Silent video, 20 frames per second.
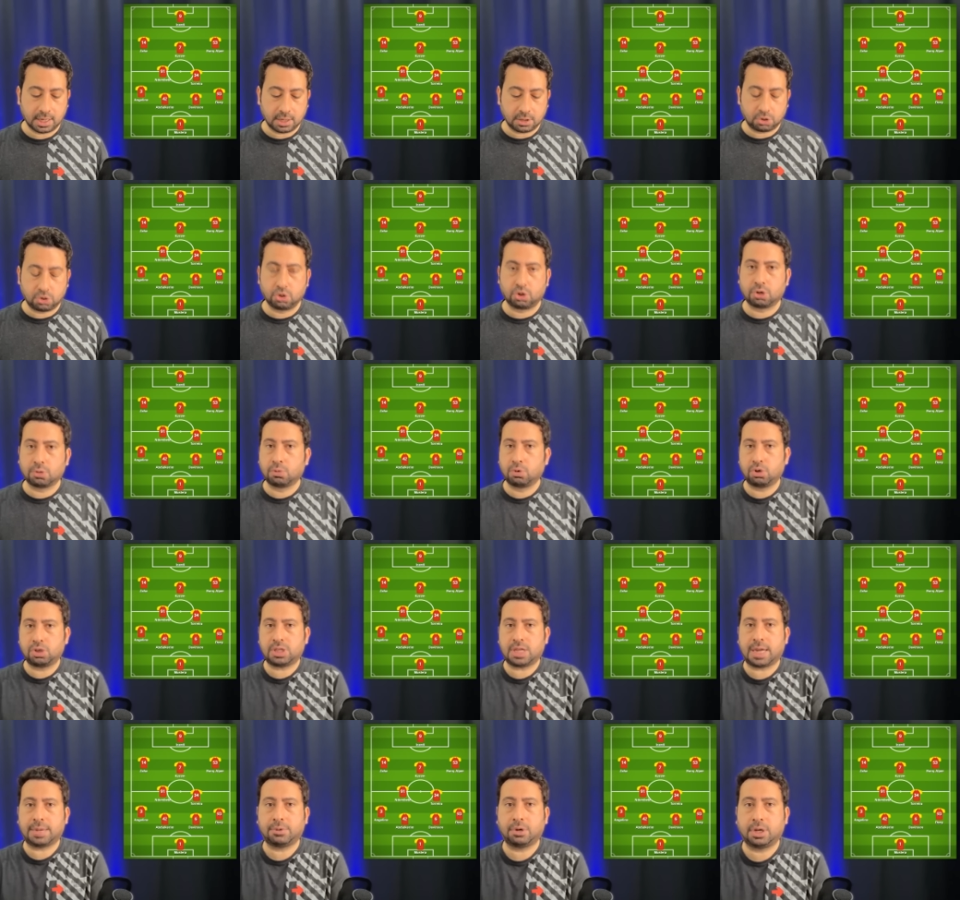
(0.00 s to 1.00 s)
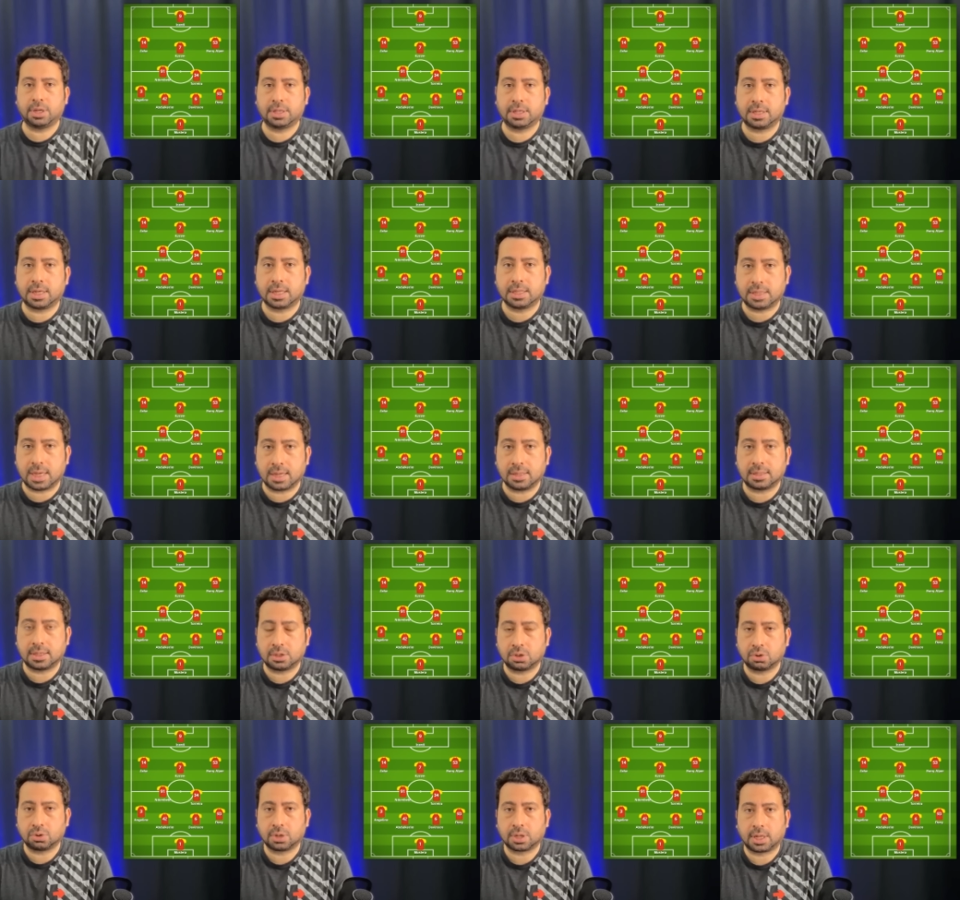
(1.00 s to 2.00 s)
Çünkü bu işler böyledir. Geçen
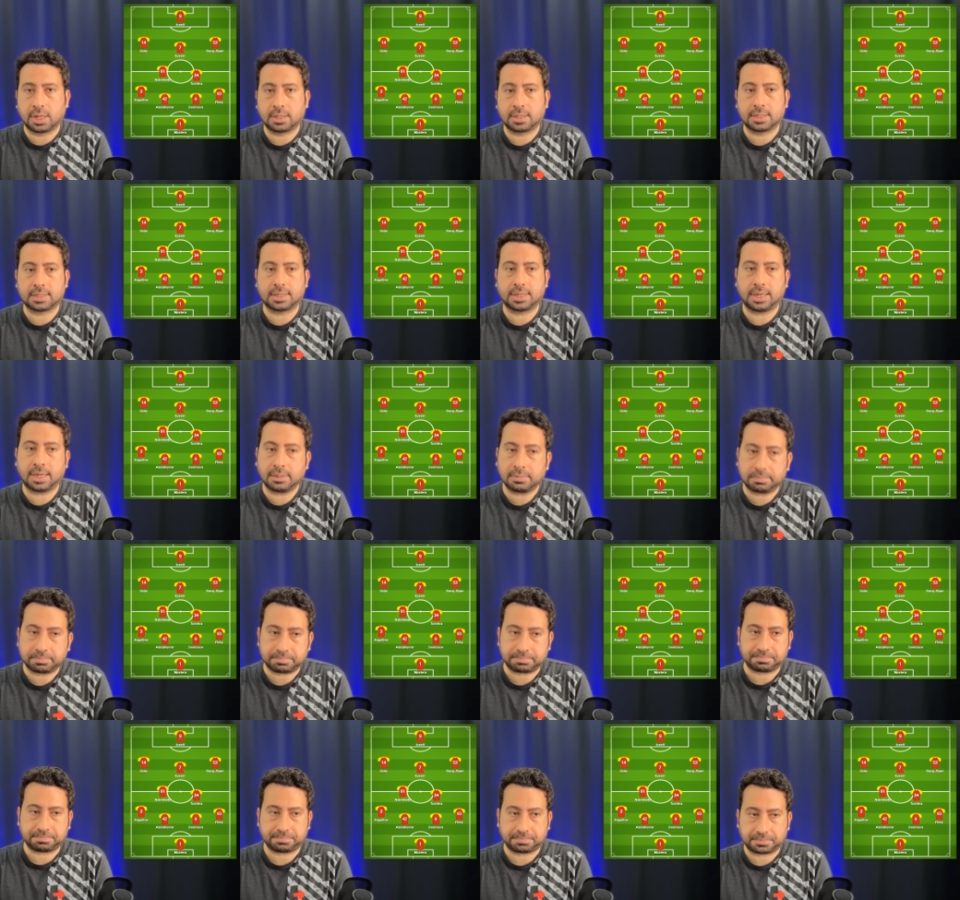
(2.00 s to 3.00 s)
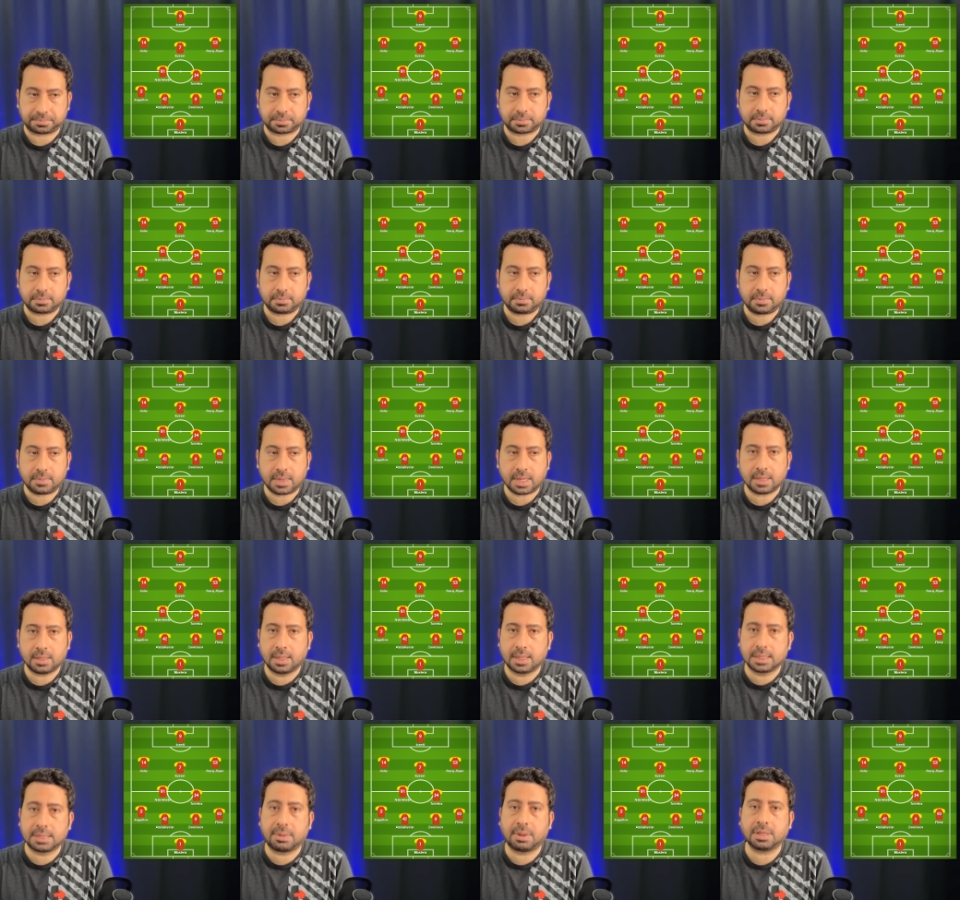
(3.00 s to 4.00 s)
sezon da Galatasaray
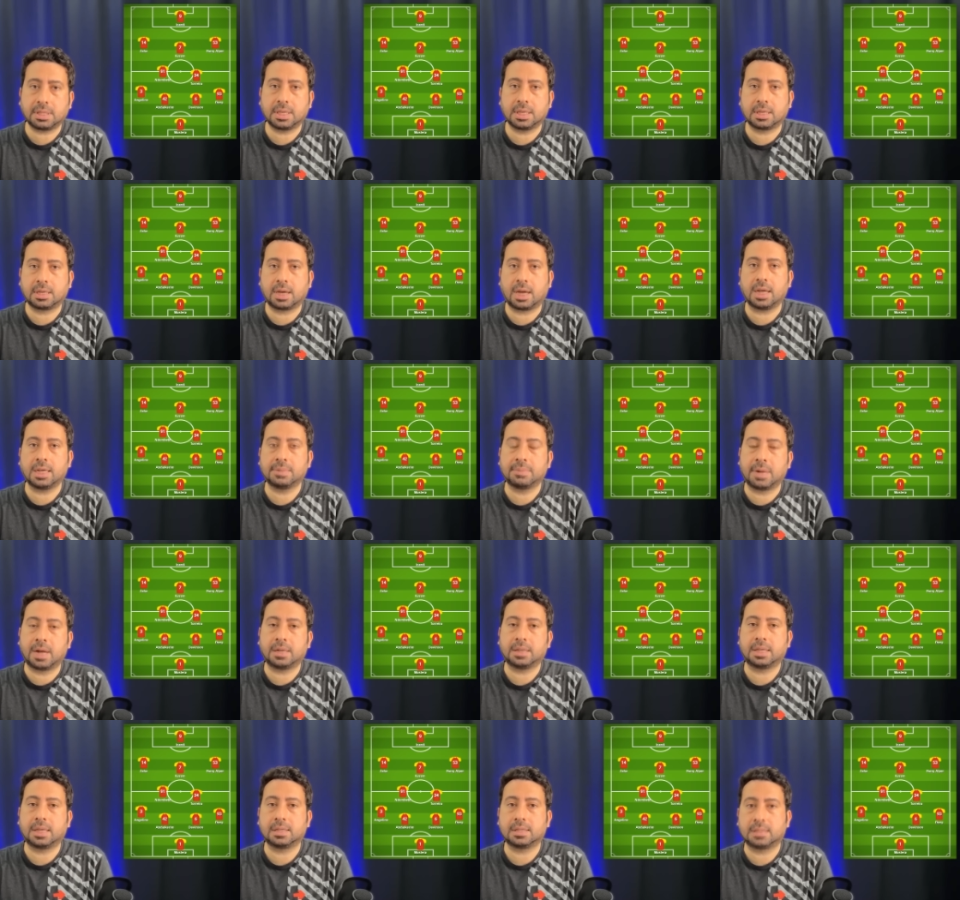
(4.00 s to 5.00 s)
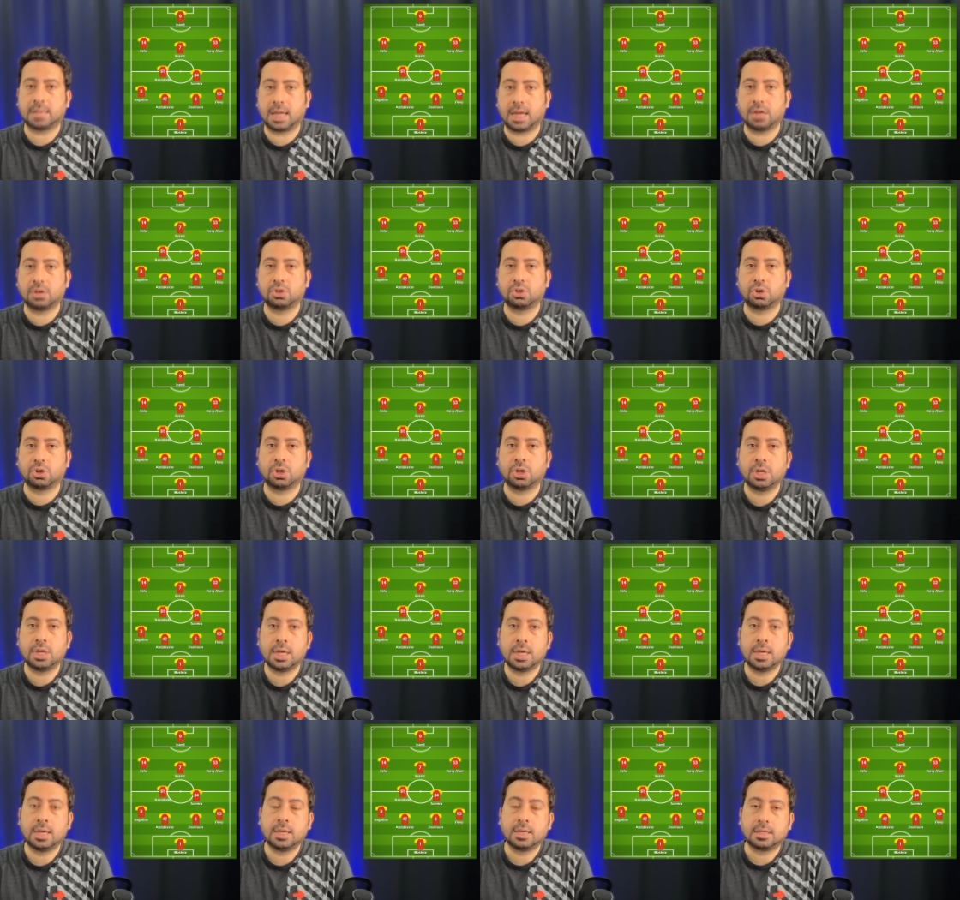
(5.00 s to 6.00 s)
ne zaman ki Icardi, Mertens, Sergio,
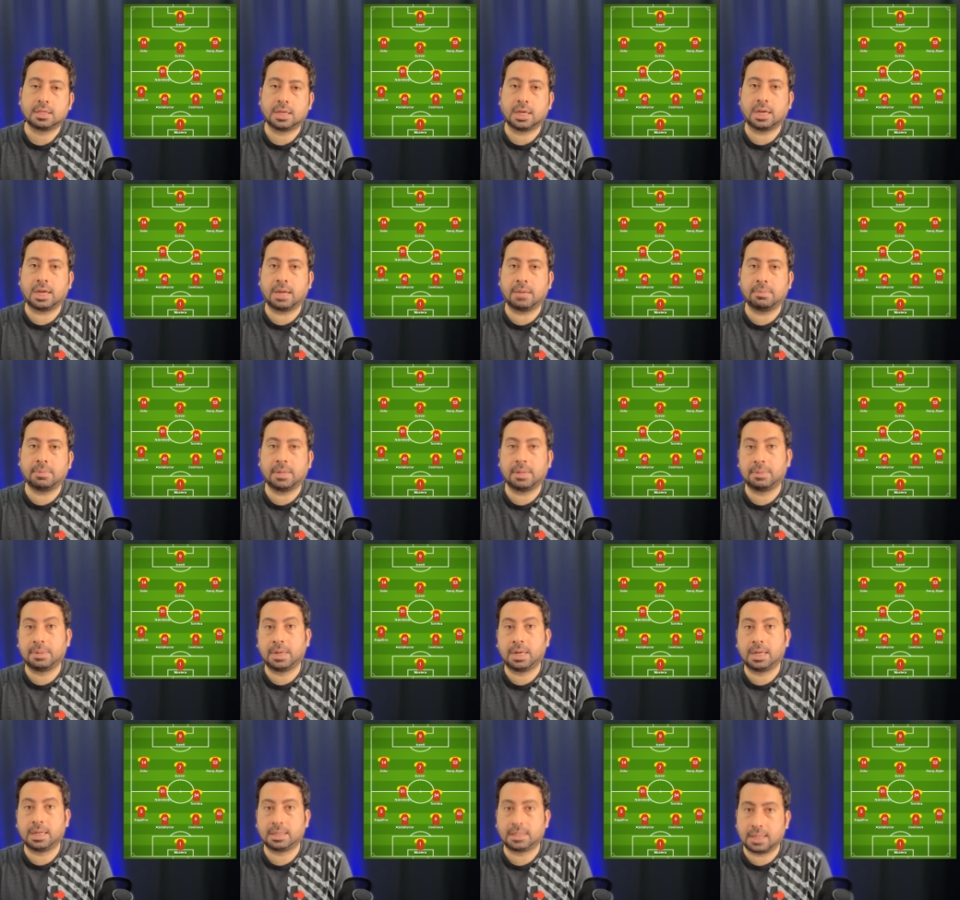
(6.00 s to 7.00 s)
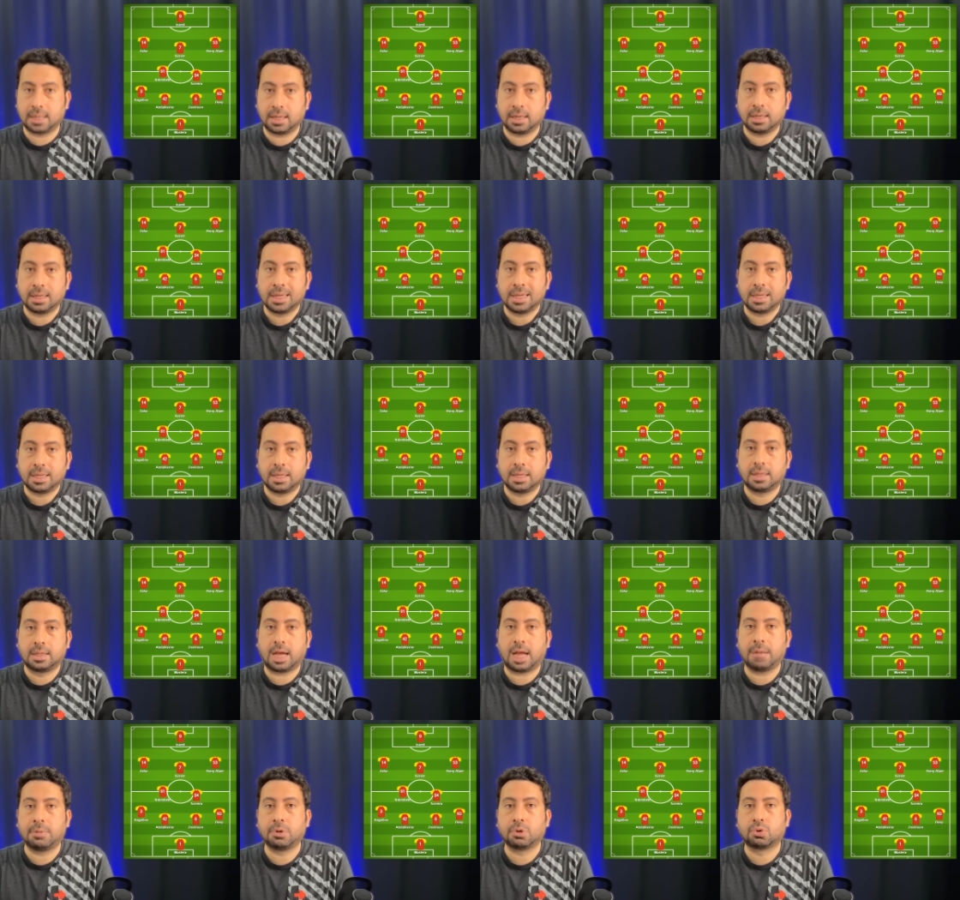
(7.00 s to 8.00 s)
Kerem'le birlikte
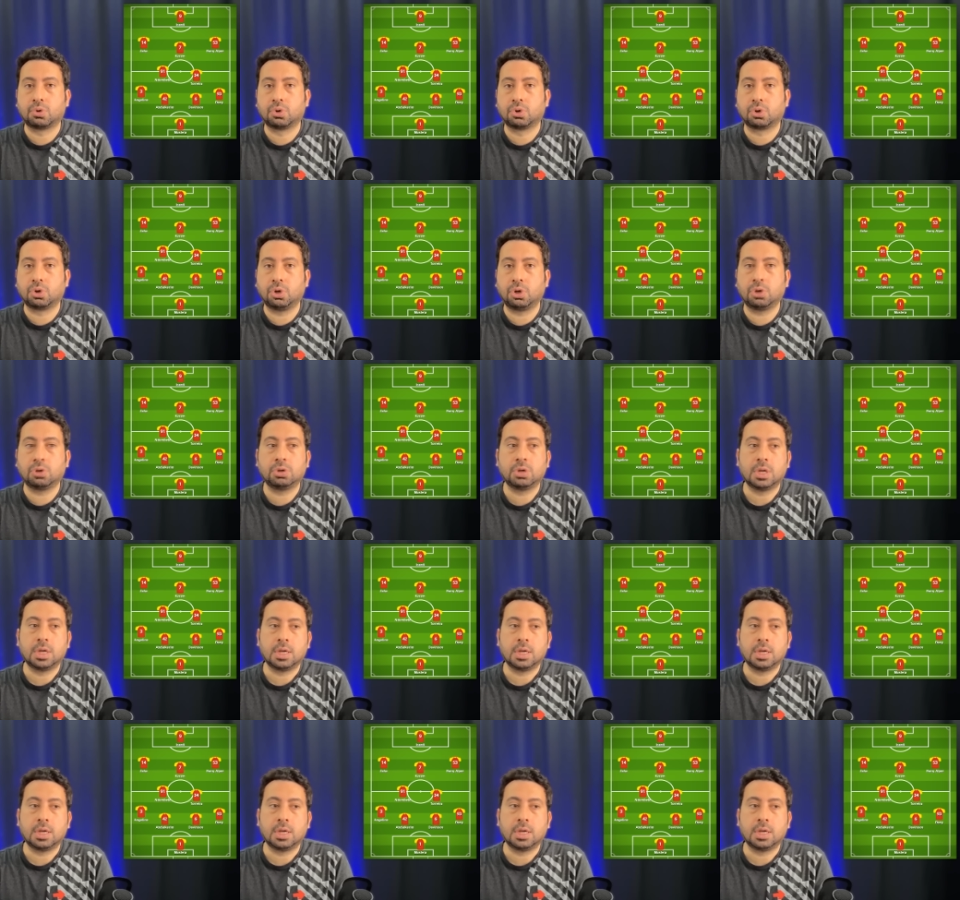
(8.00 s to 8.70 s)
ideal bir kurguyu